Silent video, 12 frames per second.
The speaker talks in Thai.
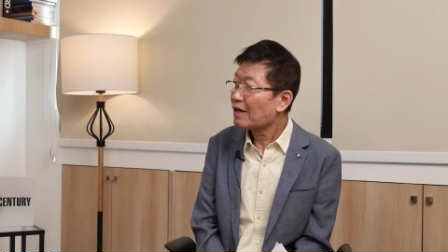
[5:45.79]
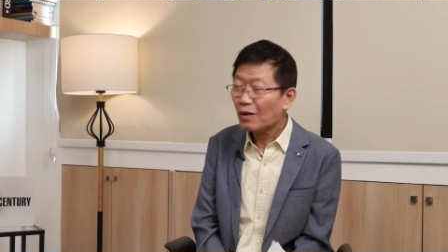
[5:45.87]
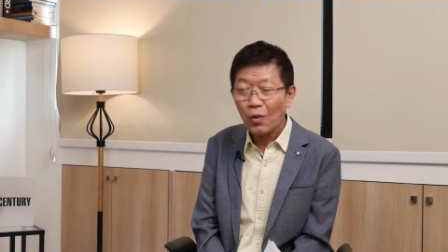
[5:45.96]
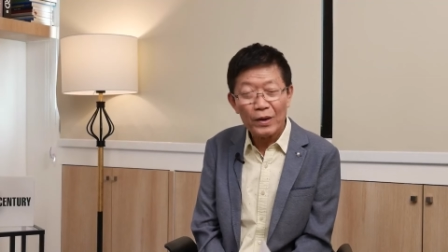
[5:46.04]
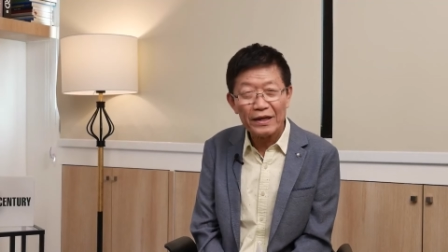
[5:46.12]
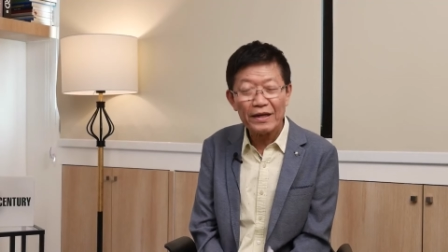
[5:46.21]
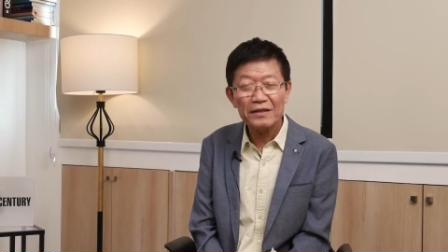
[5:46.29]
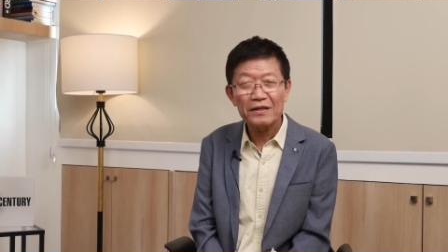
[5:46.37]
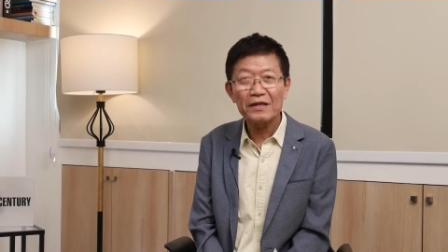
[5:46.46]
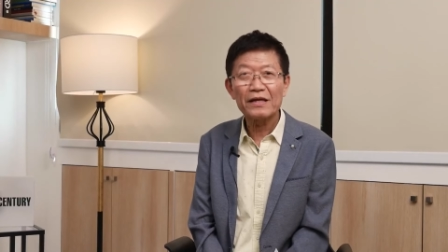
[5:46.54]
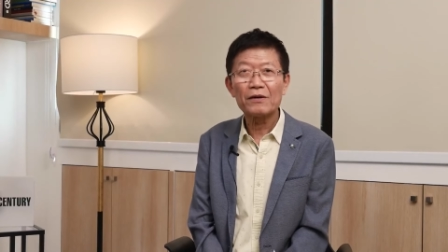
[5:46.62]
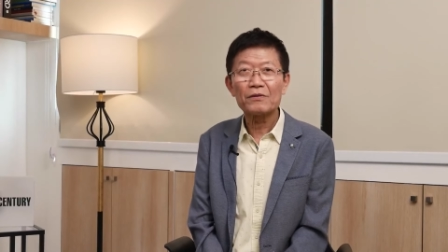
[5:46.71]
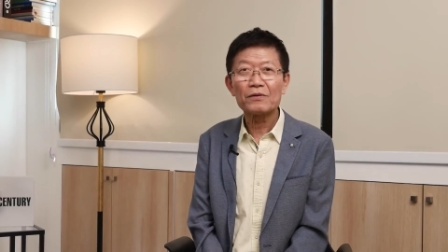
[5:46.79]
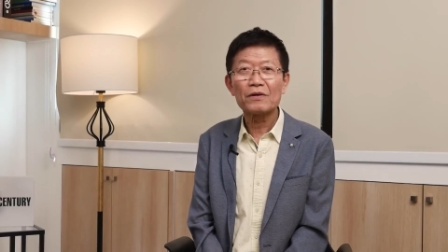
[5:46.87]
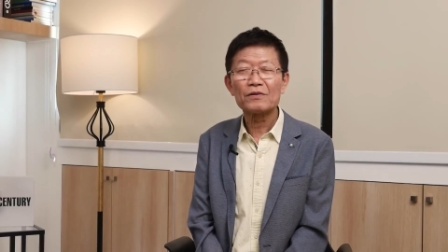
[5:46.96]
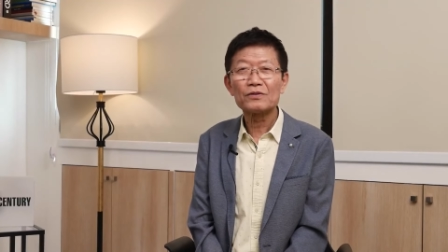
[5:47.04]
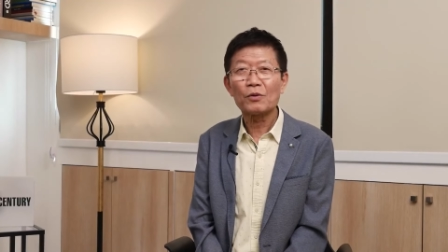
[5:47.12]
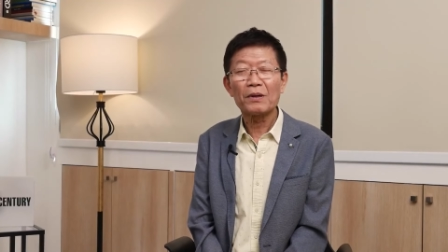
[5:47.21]
คุยกันแค่ทีเดียว
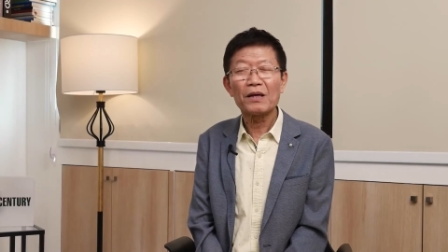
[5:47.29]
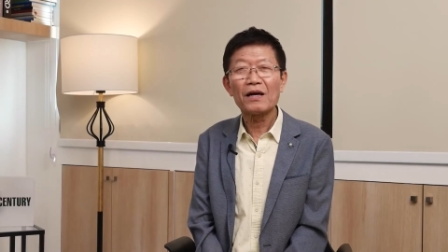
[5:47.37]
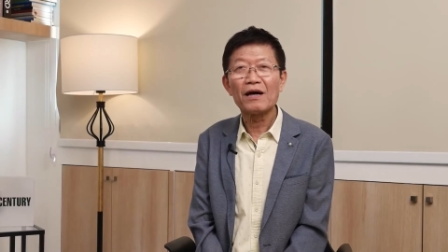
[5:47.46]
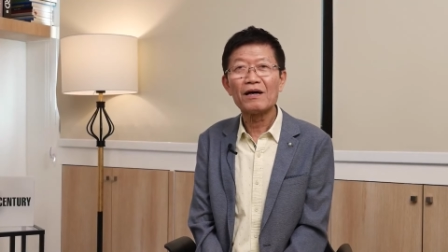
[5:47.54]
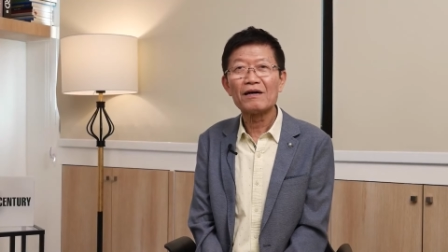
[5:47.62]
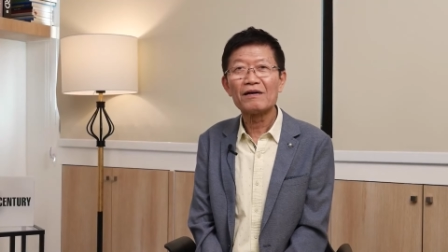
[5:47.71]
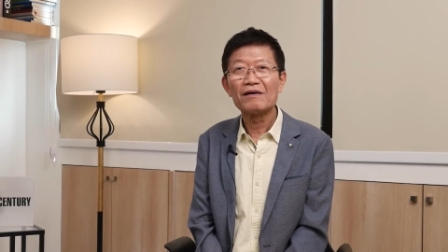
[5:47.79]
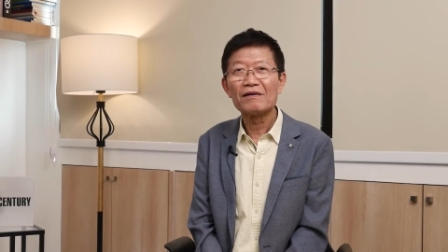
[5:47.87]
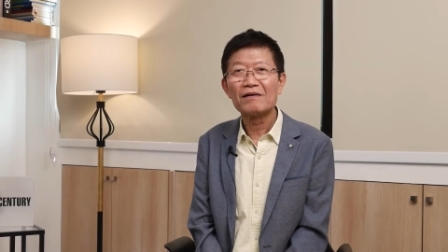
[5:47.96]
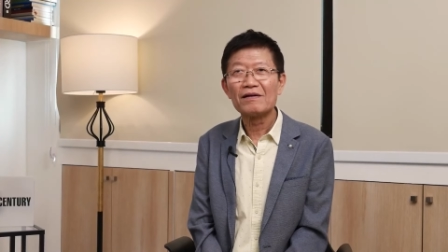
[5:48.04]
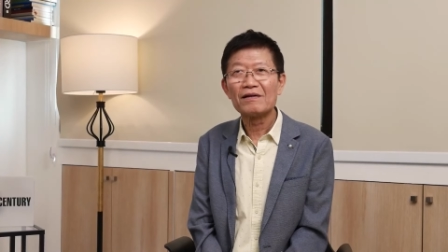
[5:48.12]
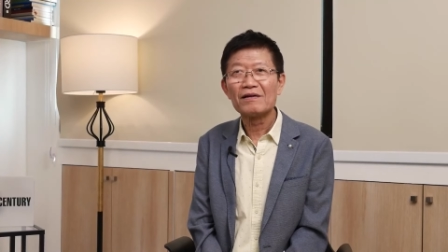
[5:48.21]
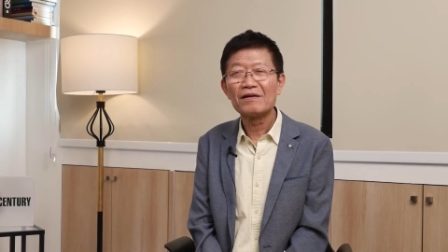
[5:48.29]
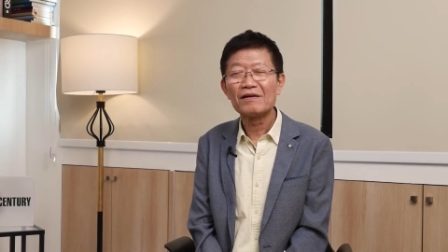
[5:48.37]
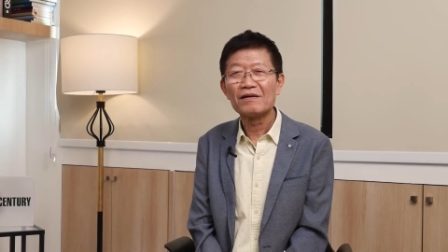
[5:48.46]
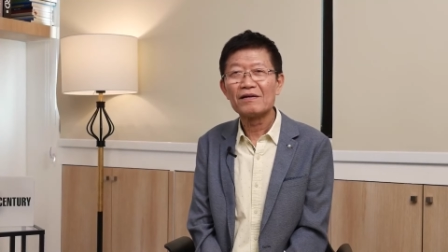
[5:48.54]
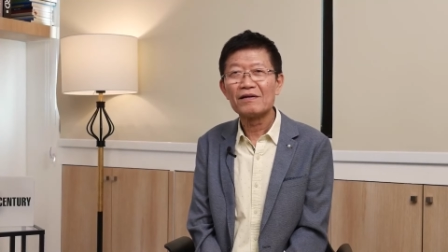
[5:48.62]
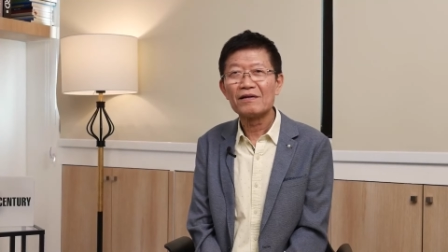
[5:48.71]
จบเลยเหรอ
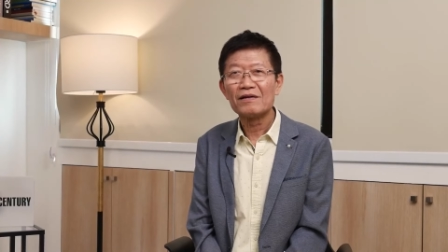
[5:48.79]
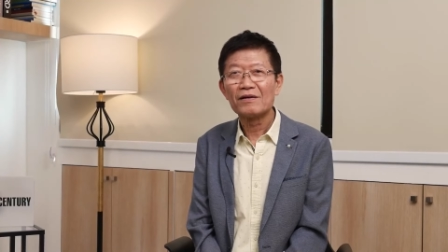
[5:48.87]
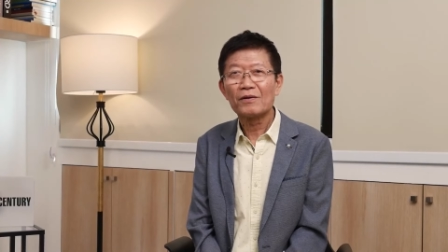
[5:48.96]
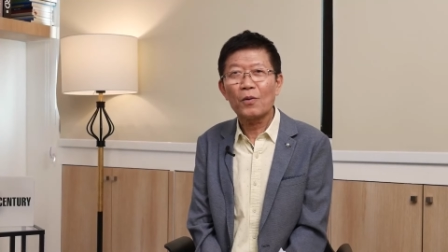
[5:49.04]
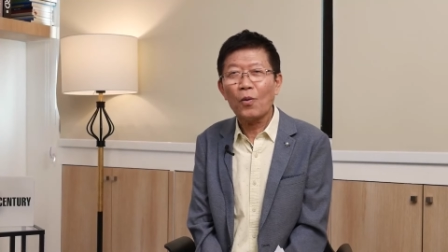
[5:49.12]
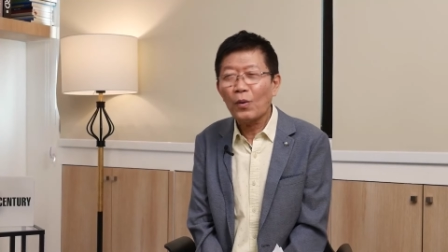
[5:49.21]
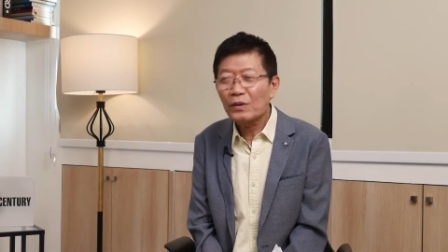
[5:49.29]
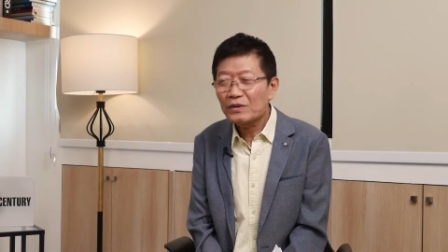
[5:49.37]
ให้เซ็นเลย